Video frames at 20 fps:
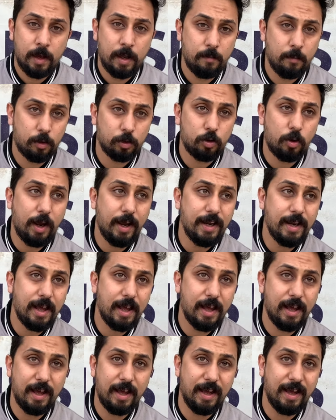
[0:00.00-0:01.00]
الموضوع
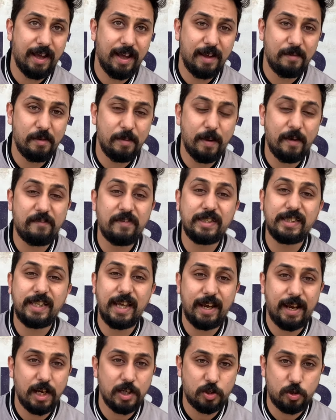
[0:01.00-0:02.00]
هنا آه، بيبقى فيه
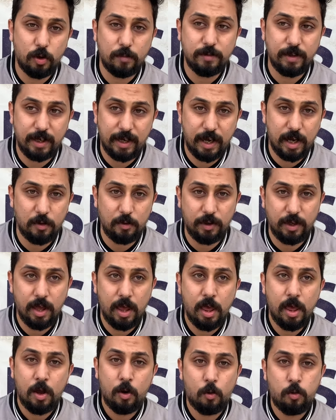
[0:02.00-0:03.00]
استعجال شويه من الغاوي
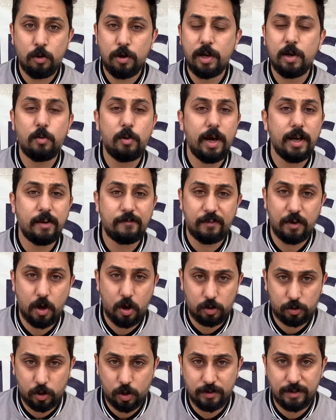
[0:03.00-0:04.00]
كلنا وقعنا في
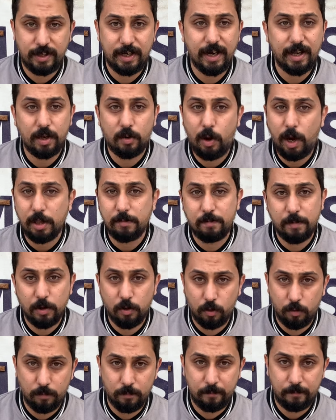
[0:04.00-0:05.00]
الاخطاء دي انا واحد
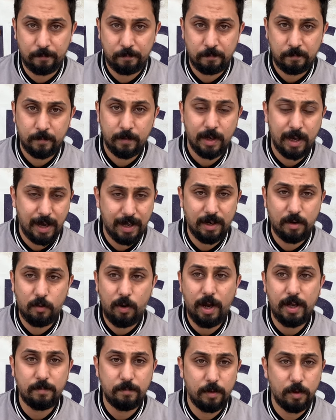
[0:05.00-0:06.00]
منهم انا
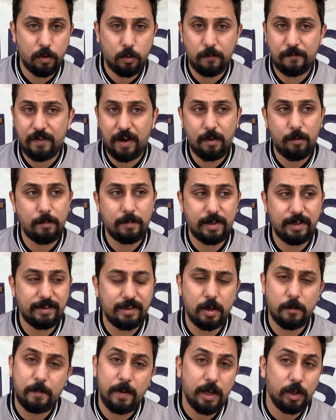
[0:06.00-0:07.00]
واحد منهم في حمام
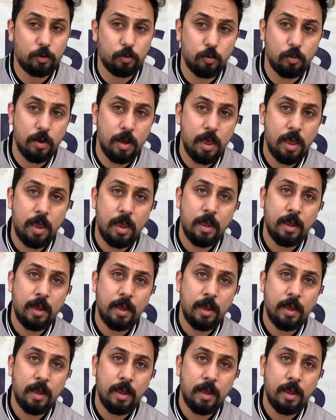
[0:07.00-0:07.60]
كتير بعته